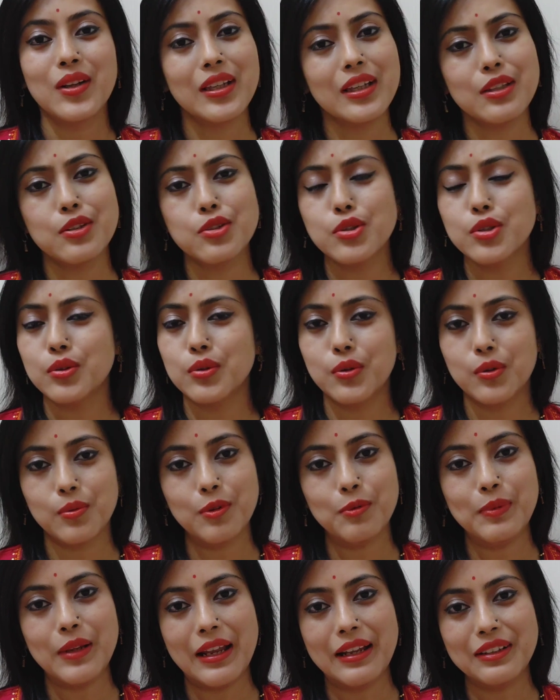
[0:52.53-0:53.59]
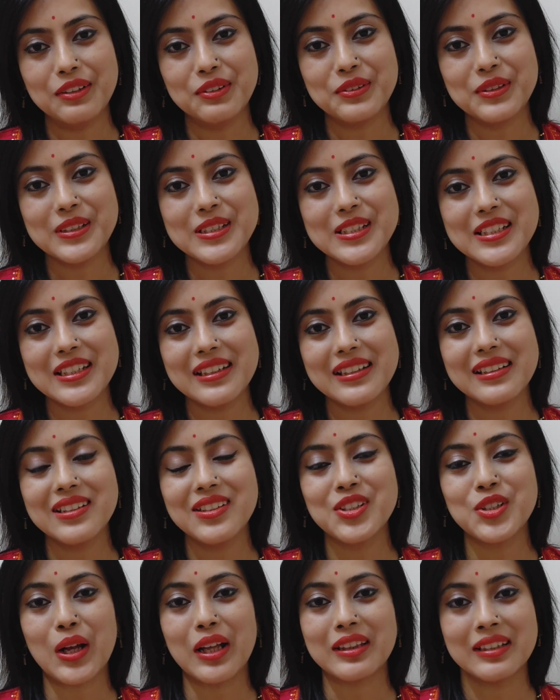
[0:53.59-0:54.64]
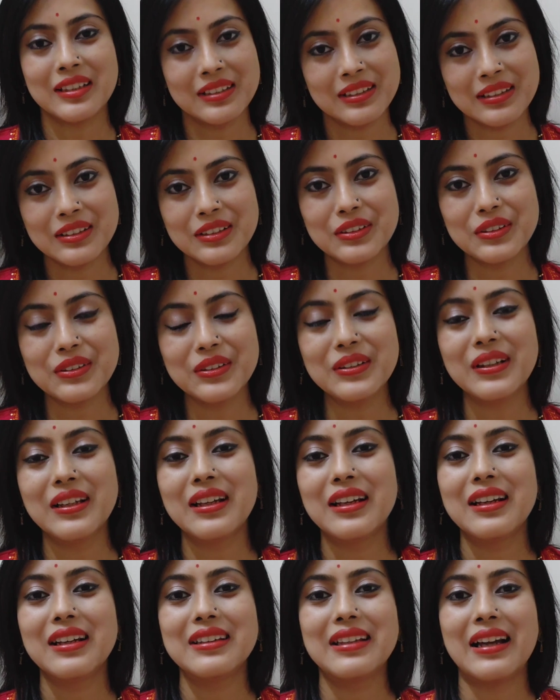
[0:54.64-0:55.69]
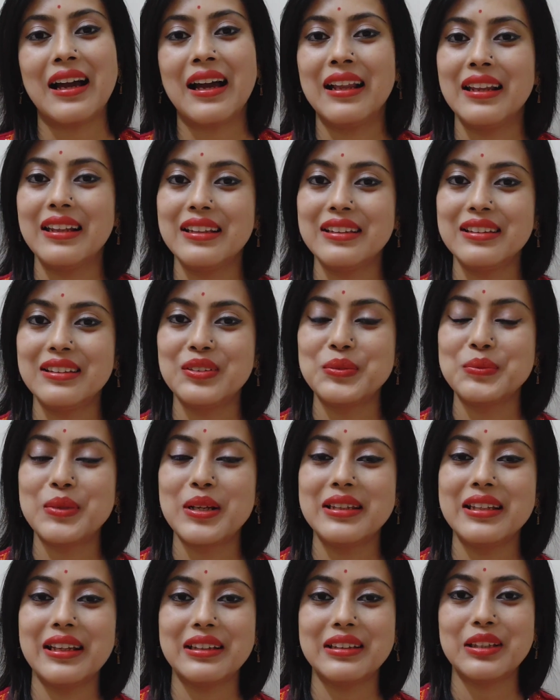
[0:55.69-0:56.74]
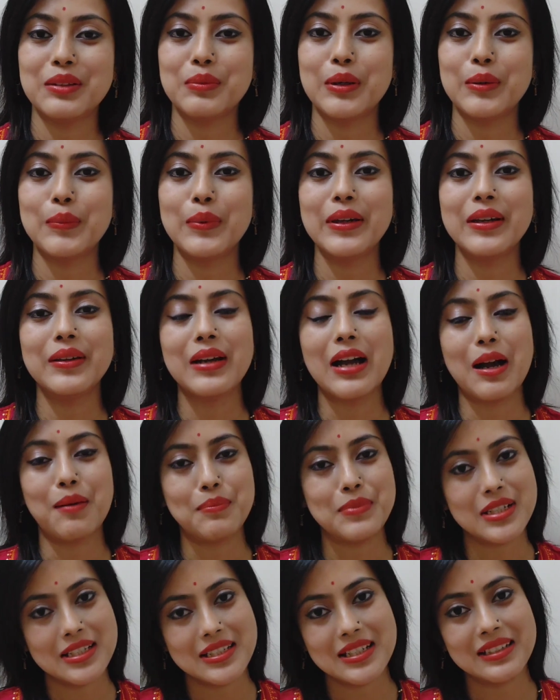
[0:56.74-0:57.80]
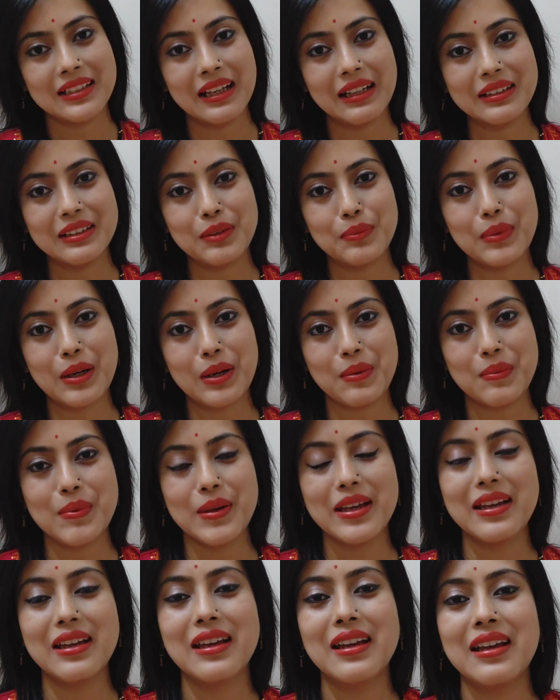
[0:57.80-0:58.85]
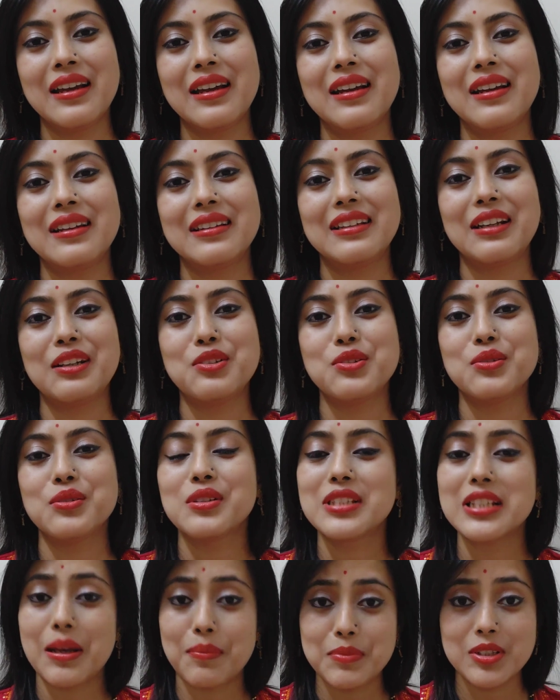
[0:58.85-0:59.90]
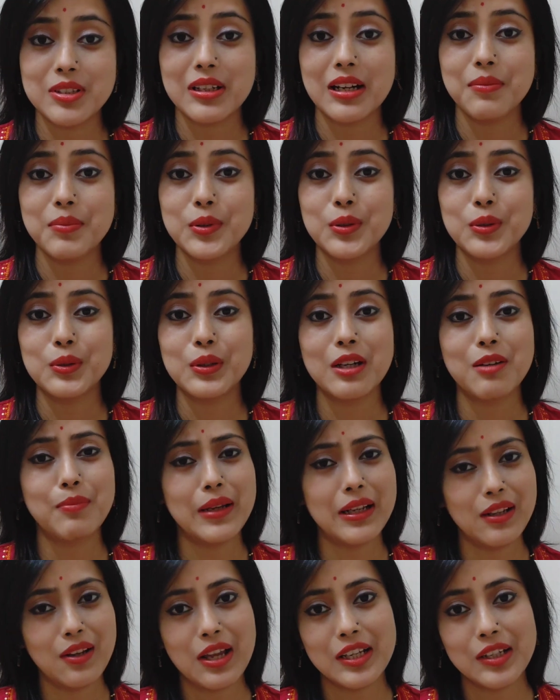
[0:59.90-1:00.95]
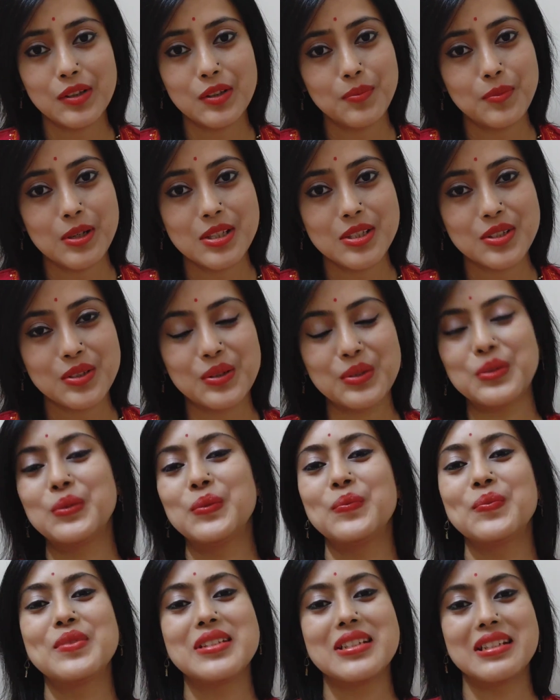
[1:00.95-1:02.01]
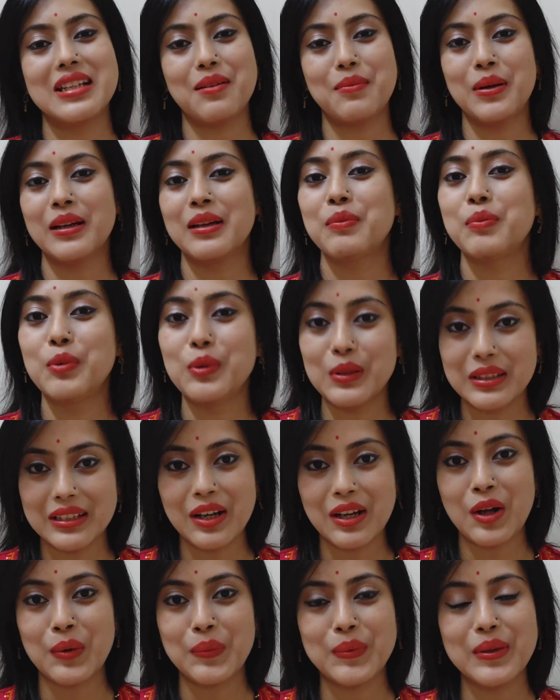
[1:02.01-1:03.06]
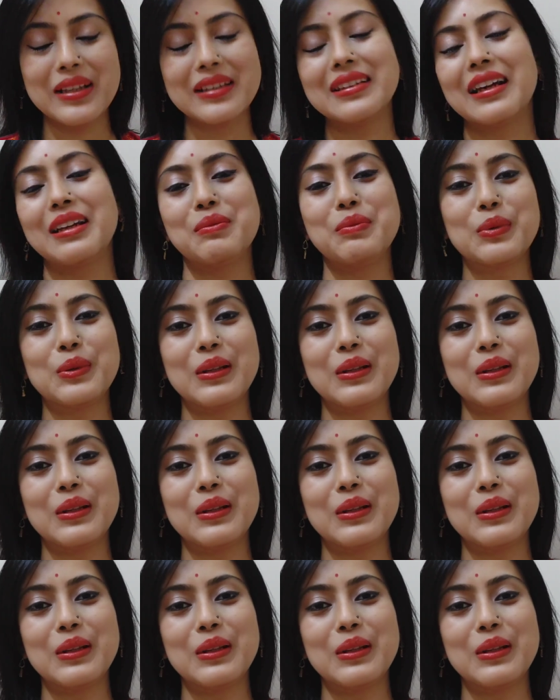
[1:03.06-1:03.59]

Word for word: অনেক কিছুই করব প্ল্যান করেছি সাথে থেকো তাহলে তোমরা দেখতে পাবে আপডেটেড থাকতে পারবে তার জন্য সাবস্ক্রাইব করো আর বেল আইকন প্রেস করো যেটা আমাকে বলতে হবে তাই